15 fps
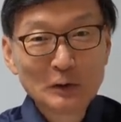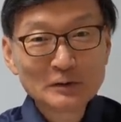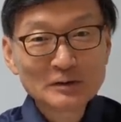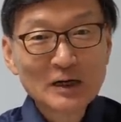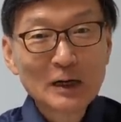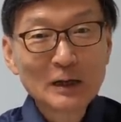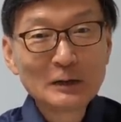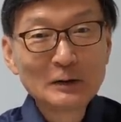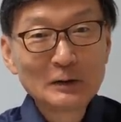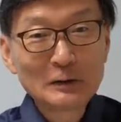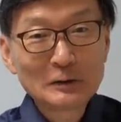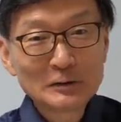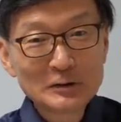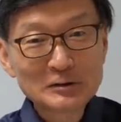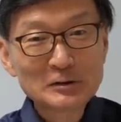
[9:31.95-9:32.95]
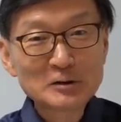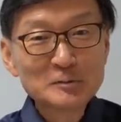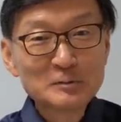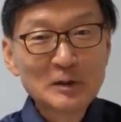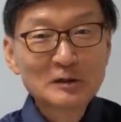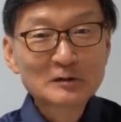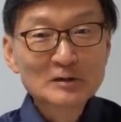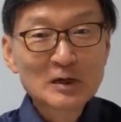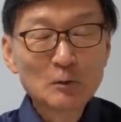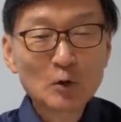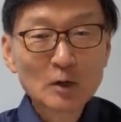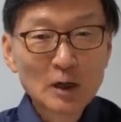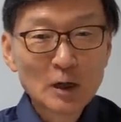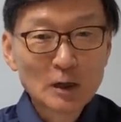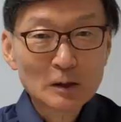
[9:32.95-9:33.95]
자, 2018년
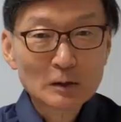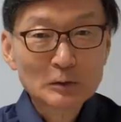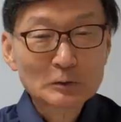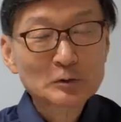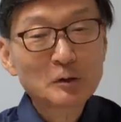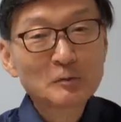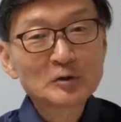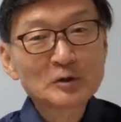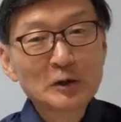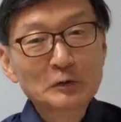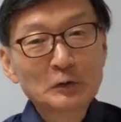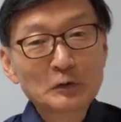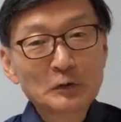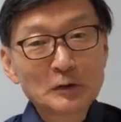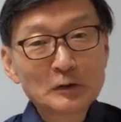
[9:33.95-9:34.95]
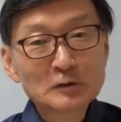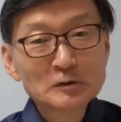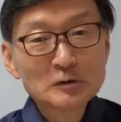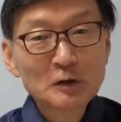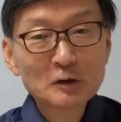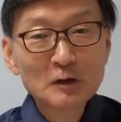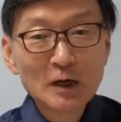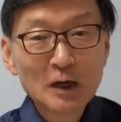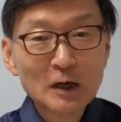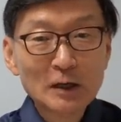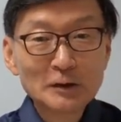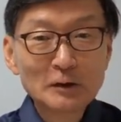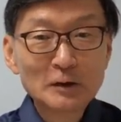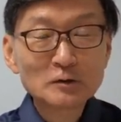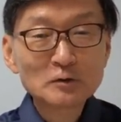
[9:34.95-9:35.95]
3월에 그 트럼프 대통령이
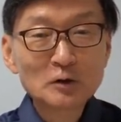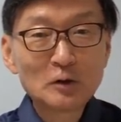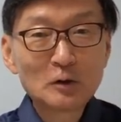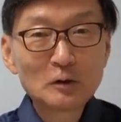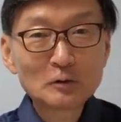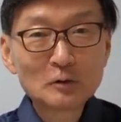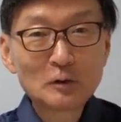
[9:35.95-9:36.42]
철강에 대해서